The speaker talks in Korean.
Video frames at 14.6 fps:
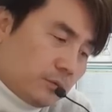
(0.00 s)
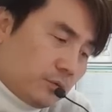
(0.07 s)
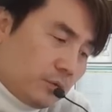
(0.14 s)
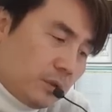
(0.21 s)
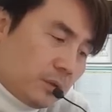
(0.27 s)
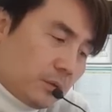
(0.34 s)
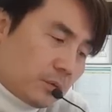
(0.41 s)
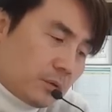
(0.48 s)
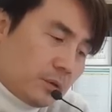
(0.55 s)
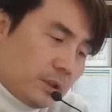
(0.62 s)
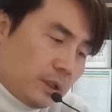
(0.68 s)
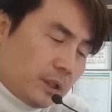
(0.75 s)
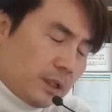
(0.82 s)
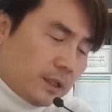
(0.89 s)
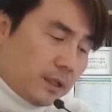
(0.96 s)
눌러놓고
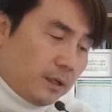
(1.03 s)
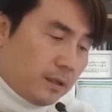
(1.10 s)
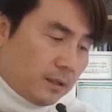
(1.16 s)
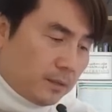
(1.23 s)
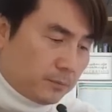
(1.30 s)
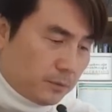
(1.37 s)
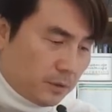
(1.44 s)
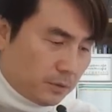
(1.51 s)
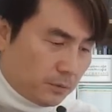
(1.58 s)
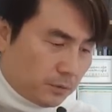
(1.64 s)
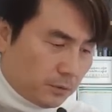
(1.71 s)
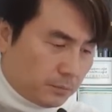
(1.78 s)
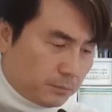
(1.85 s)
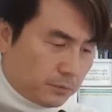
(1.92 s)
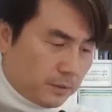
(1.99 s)
있기가 아무래도
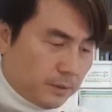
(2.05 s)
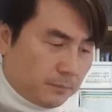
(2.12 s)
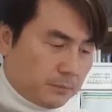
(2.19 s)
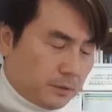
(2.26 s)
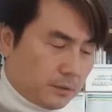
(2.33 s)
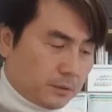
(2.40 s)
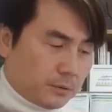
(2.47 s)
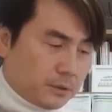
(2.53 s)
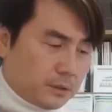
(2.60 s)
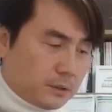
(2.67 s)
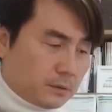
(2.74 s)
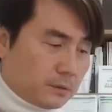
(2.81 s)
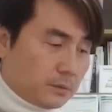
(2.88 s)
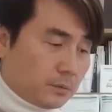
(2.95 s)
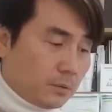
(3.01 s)
좀
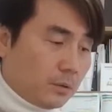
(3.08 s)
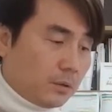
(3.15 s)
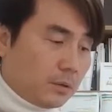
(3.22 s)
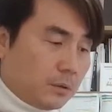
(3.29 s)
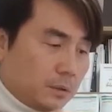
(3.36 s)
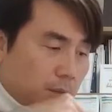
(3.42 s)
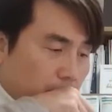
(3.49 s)
부담스러웠을 거고